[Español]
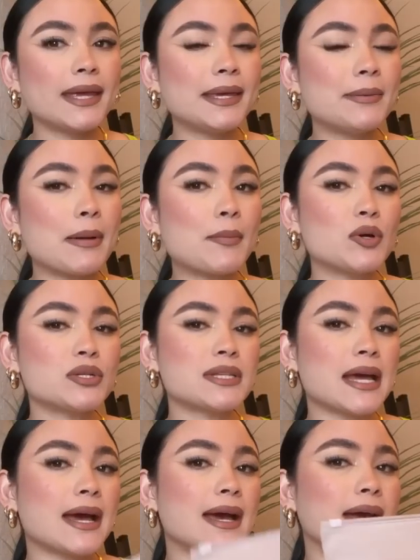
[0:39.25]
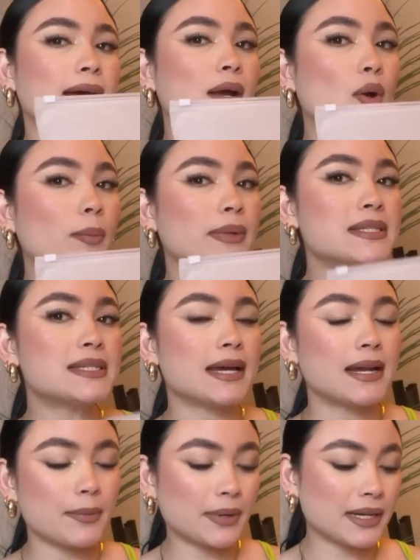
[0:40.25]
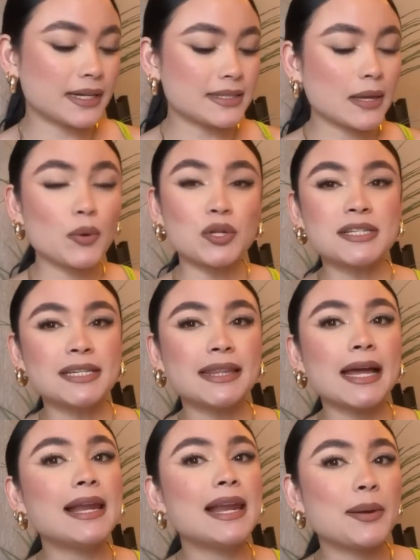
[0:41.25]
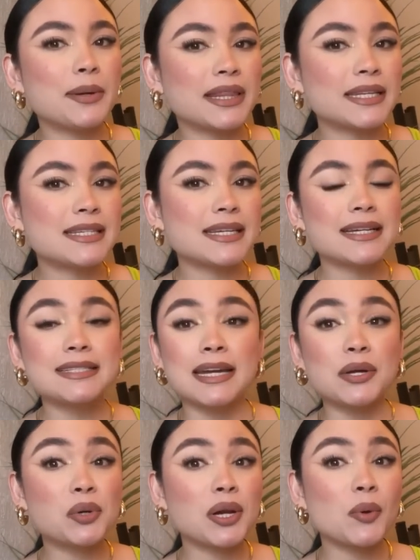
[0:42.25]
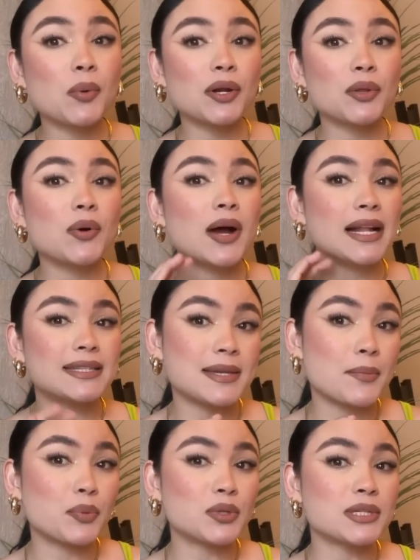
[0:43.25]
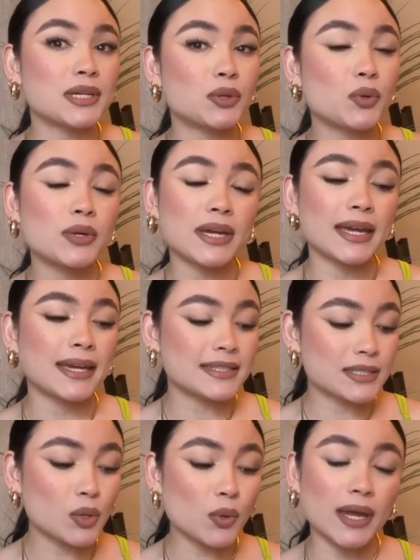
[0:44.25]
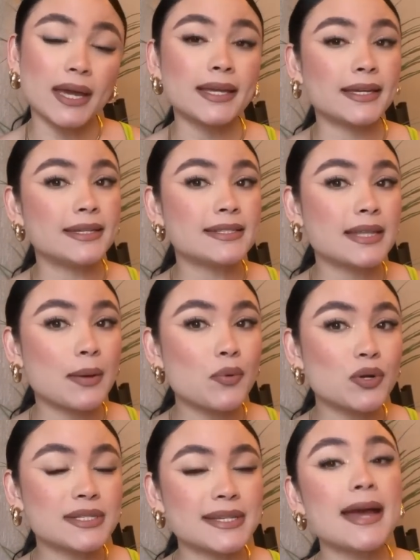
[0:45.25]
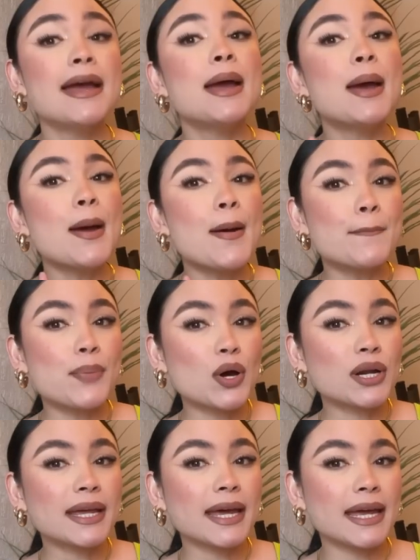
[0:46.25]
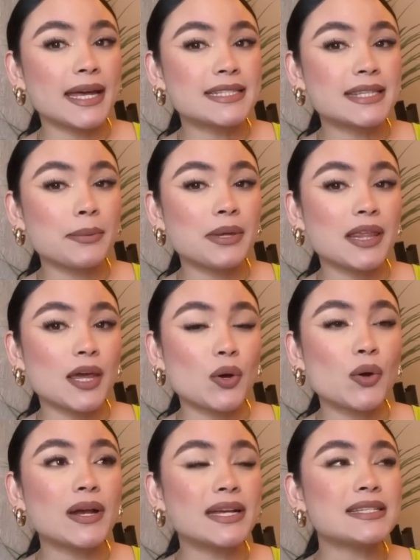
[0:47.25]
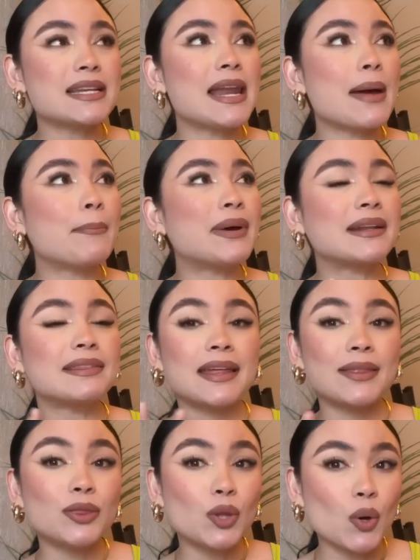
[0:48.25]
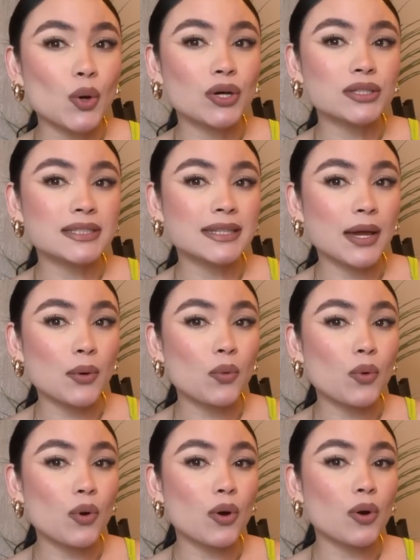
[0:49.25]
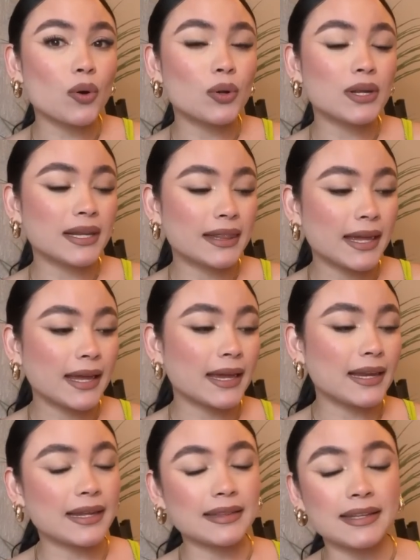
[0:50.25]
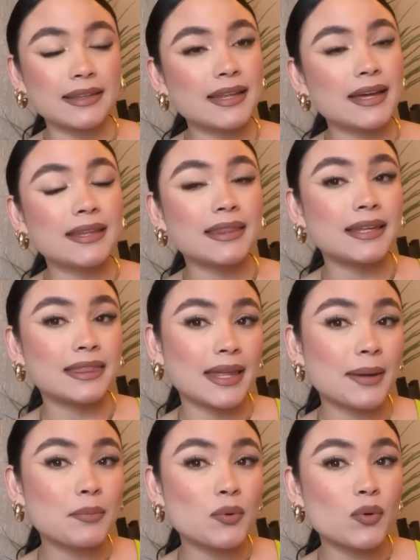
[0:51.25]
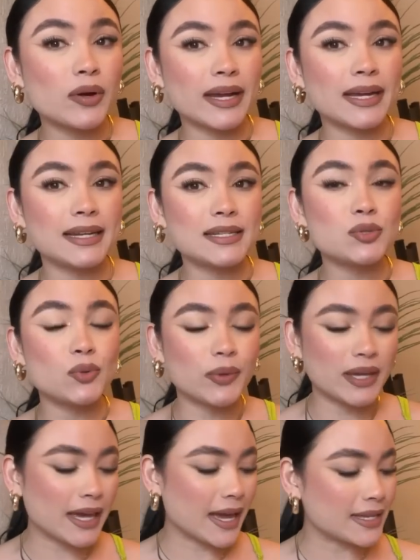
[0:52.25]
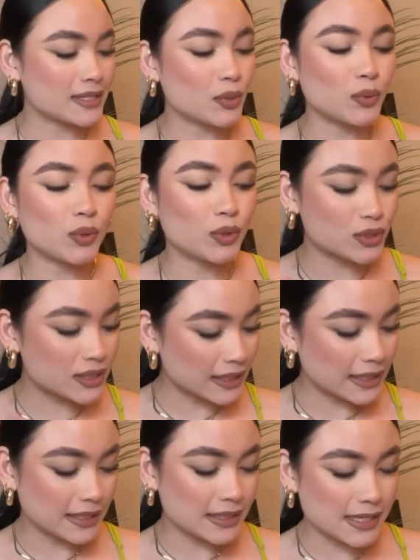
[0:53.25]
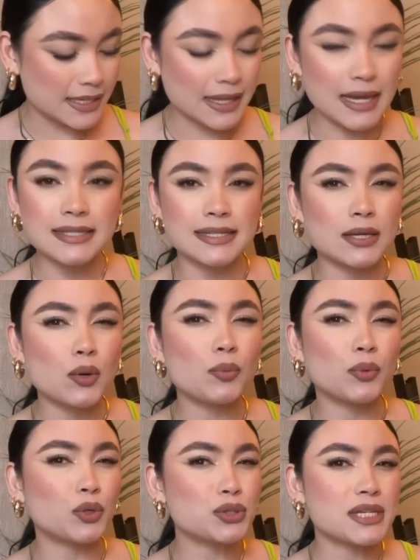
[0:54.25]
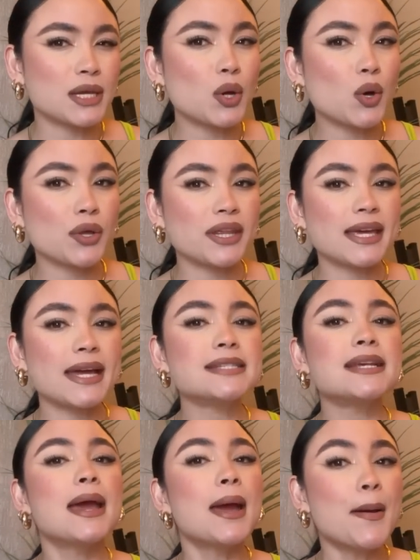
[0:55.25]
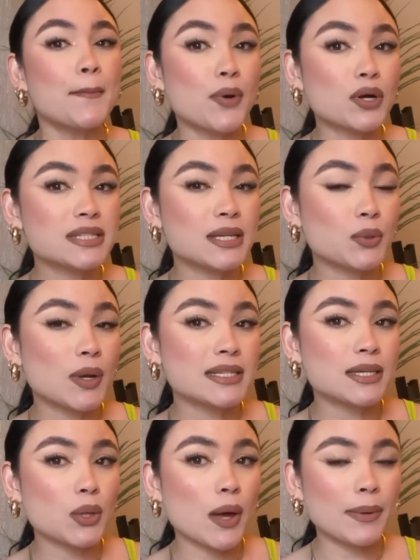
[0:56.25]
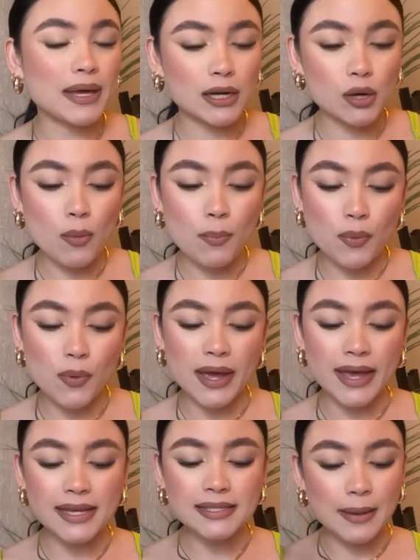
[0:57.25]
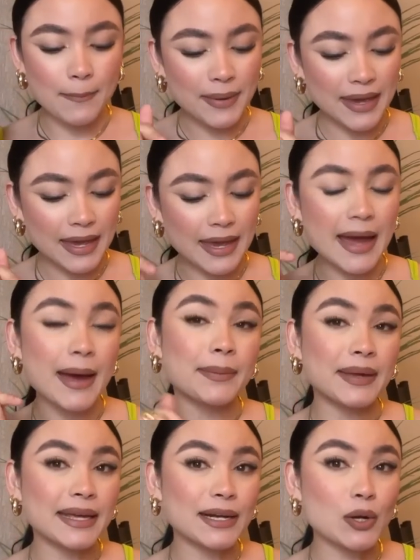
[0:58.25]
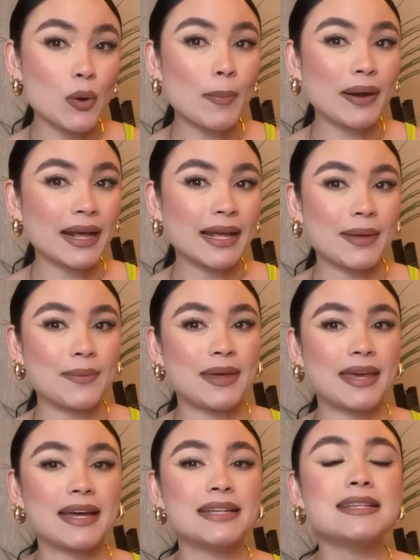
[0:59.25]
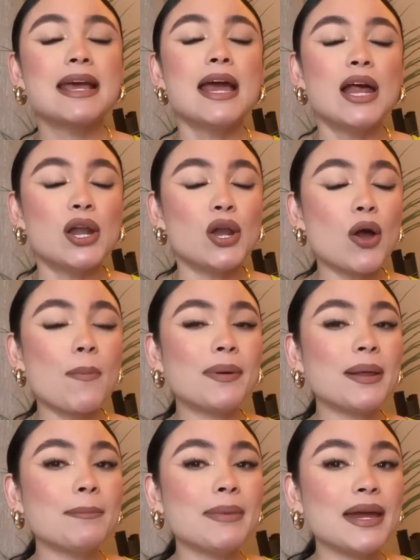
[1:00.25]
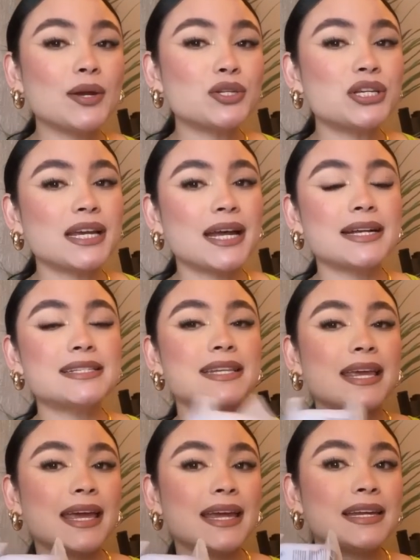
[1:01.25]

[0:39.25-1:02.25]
Y vamos a comenzar a abrir esta bolsita. La verdad, chicas, ya no recuerdo al 100% qué es lo que hay en esta bolsa porque este video es la parte 2 de un haul de la tienda de Temu que le subí hace unos dillitas, hace como unos 5 días. Por si no has ido a verlo, pues ve a verlo para que veas. Lo primero, chicas, que